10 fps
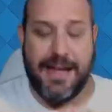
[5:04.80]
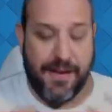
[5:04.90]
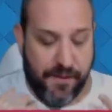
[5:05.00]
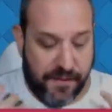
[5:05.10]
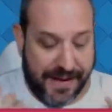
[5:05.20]

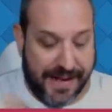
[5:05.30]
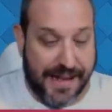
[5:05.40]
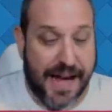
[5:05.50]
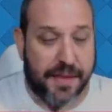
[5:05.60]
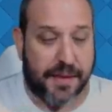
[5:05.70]

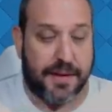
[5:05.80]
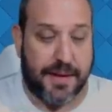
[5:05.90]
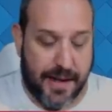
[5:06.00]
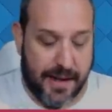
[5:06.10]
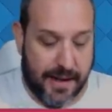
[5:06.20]
infinidad
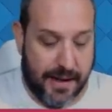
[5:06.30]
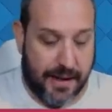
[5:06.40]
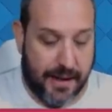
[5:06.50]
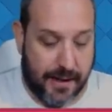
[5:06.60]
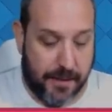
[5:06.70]

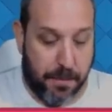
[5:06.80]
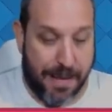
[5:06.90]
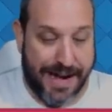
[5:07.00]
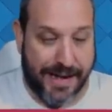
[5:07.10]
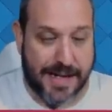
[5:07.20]
de
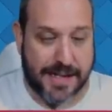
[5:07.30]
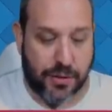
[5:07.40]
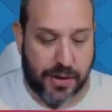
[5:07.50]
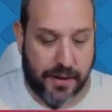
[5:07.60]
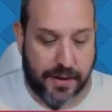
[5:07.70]
maneras de
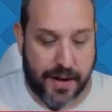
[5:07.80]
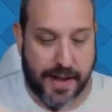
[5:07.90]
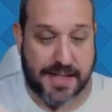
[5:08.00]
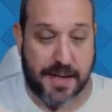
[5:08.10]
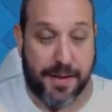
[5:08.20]
utilizar
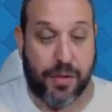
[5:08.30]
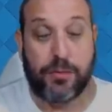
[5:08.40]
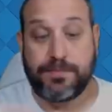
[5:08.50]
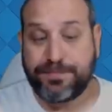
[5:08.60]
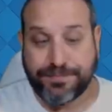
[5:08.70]
este
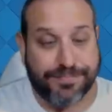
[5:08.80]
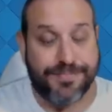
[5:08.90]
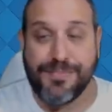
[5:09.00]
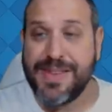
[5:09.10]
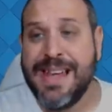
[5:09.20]
mazo.
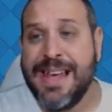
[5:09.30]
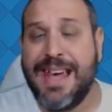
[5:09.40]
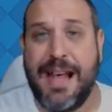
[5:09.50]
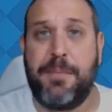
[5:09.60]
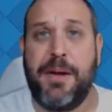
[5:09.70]

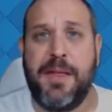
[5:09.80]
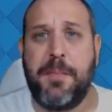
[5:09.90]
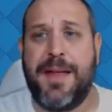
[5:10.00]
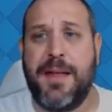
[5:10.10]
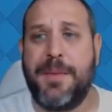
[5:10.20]
El
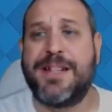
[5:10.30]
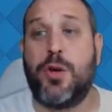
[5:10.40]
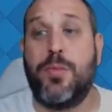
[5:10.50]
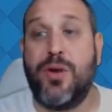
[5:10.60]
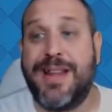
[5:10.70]
príncipe, además,
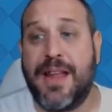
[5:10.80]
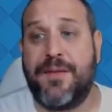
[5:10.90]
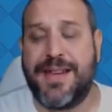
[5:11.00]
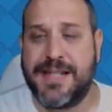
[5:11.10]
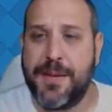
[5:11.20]
como unidad
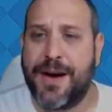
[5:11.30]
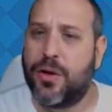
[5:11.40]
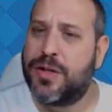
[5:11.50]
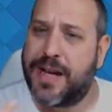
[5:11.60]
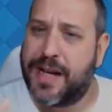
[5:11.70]
defensiva
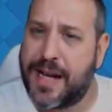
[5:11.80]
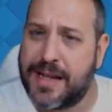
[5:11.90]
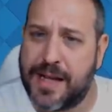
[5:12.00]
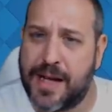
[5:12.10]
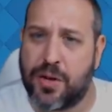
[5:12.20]
contra
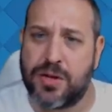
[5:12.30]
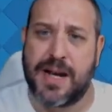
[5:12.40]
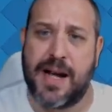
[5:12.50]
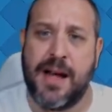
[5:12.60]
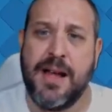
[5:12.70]
gigante,
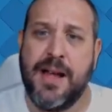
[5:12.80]
contra